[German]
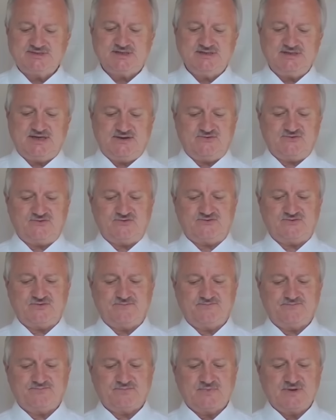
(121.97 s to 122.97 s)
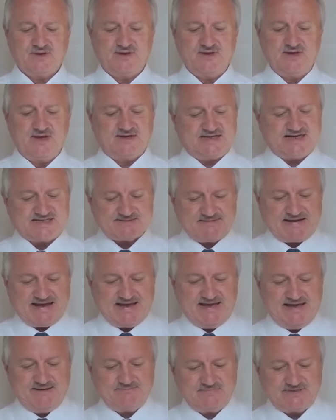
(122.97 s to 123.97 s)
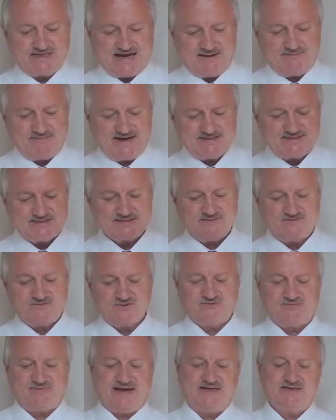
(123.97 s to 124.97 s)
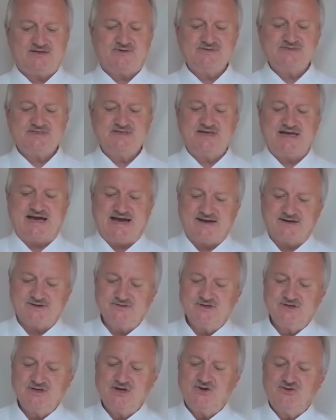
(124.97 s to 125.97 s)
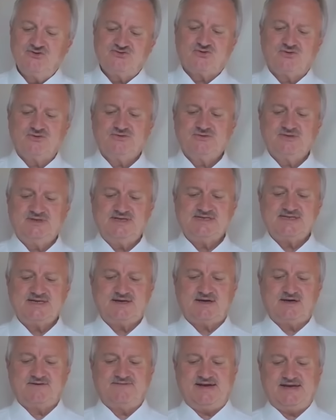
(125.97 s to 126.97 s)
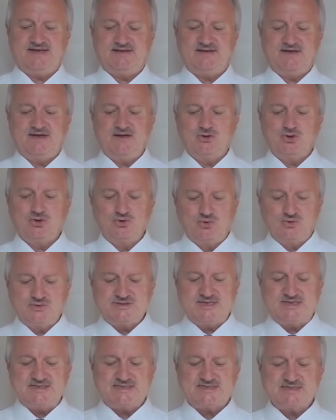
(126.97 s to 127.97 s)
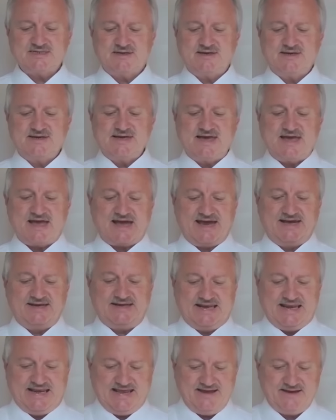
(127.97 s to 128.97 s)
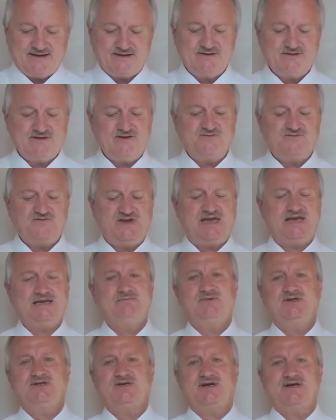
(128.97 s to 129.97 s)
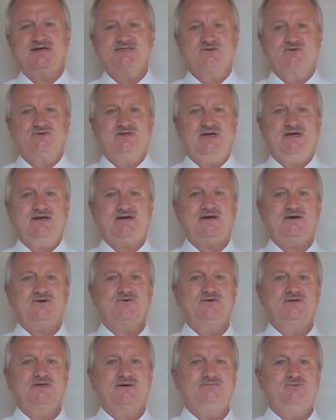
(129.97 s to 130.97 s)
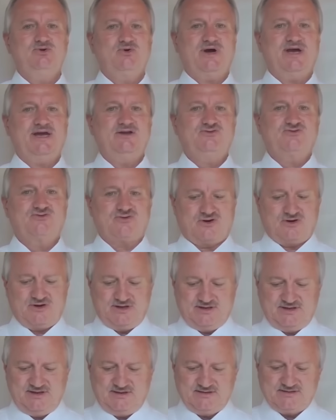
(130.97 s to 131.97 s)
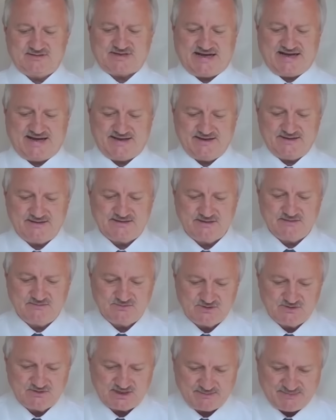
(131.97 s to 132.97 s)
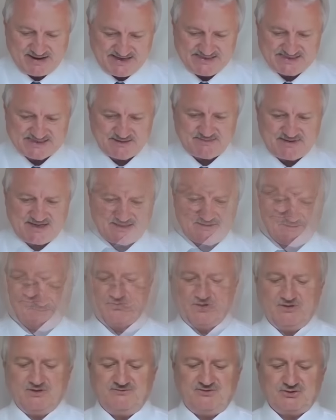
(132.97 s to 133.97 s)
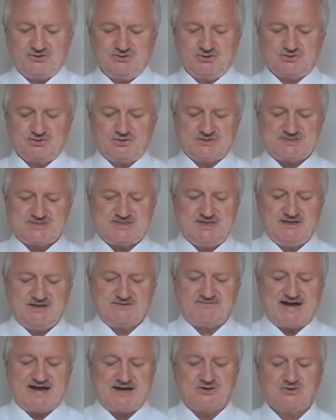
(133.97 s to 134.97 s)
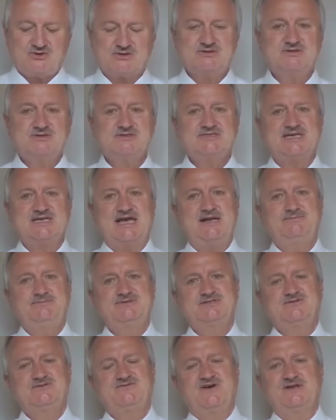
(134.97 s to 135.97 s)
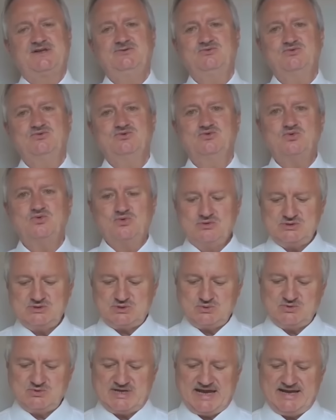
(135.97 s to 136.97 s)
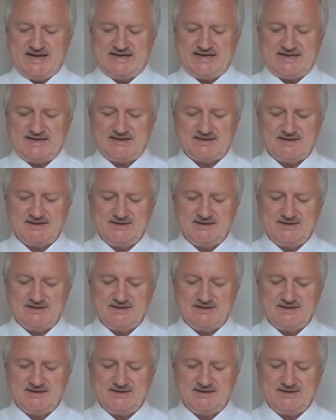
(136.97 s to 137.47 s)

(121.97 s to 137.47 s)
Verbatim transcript: Jesus. Das war eben damals, vor 2000 Jahren, schon diese erwähnte Gnosis. Eine Lehre, die viel mit der Esoterik und dem New Age der heutigen Tage gemeinsam hat. Für den Gnostiker war Gott selbst fern und unzugänglich.